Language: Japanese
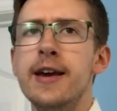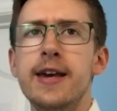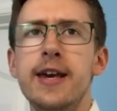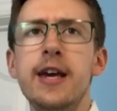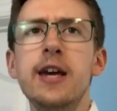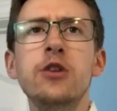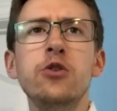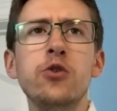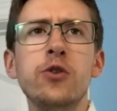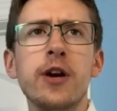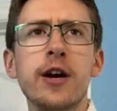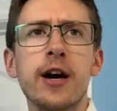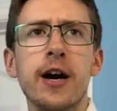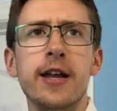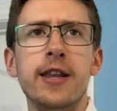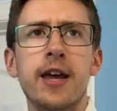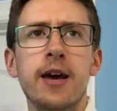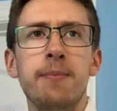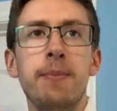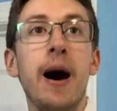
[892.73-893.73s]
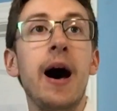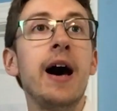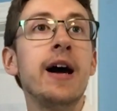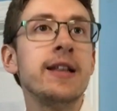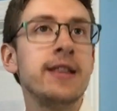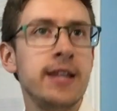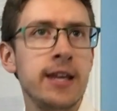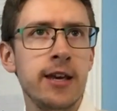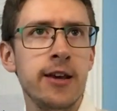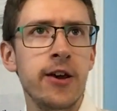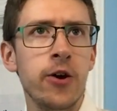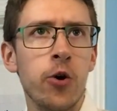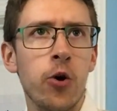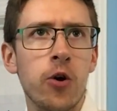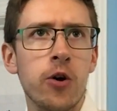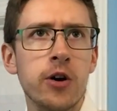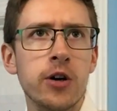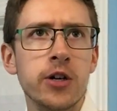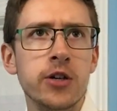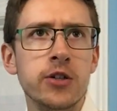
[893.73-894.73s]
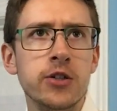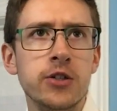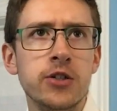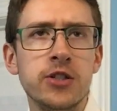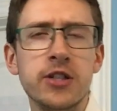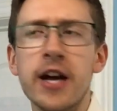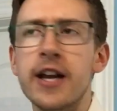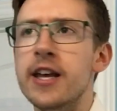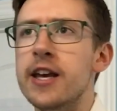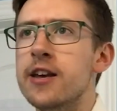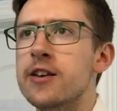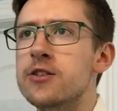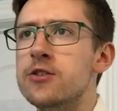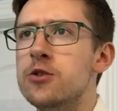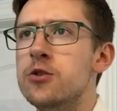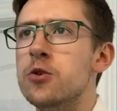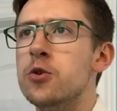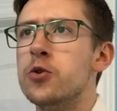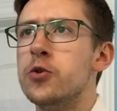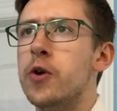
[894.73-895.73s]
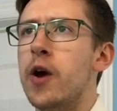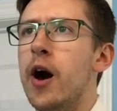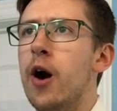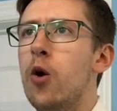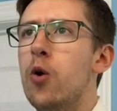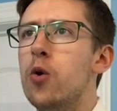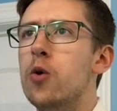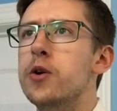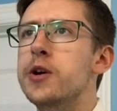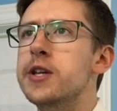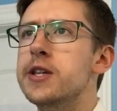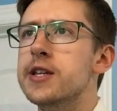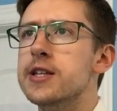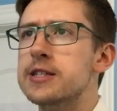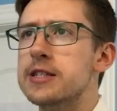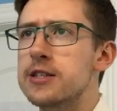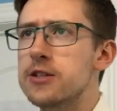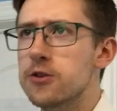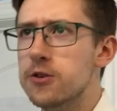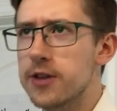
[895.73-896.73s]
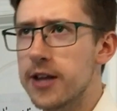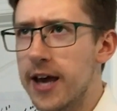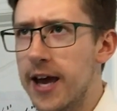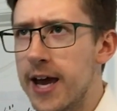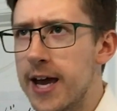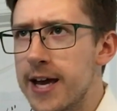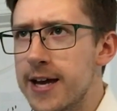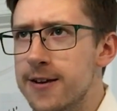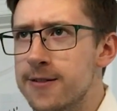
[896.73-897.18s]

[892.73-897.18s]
家の中でパーティーをしたりすることが多いんですよね。